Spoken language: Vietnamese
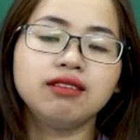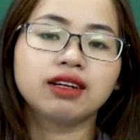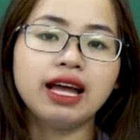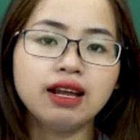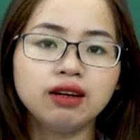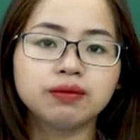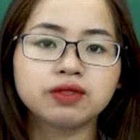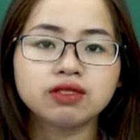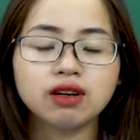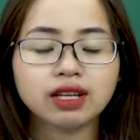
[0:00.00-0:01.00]
được kết hợp
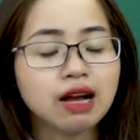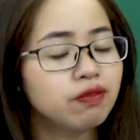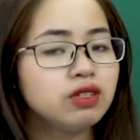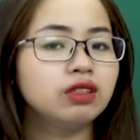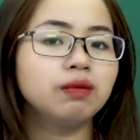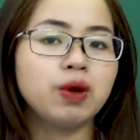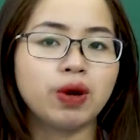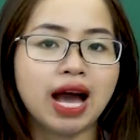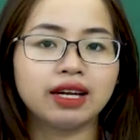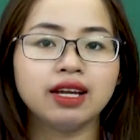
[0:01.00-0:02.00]
giữa các phương thức biểu
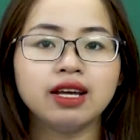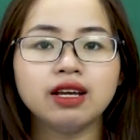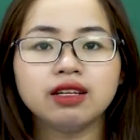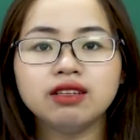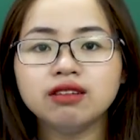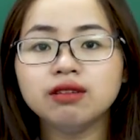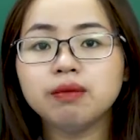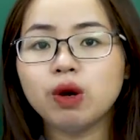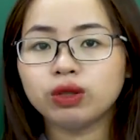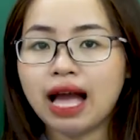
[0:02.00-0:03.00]
đạt như
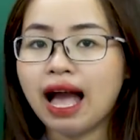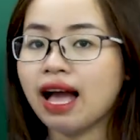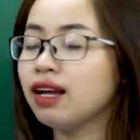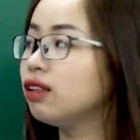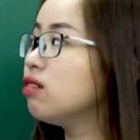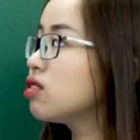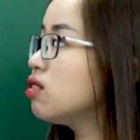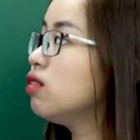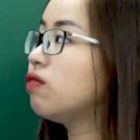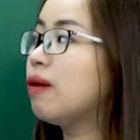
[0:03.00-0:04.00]
miêu tả, tự
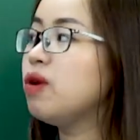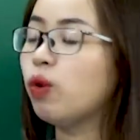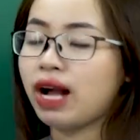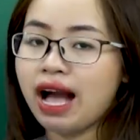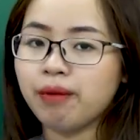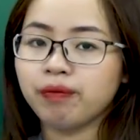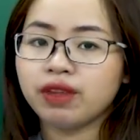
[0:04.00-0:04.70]
sự và biểu cảm.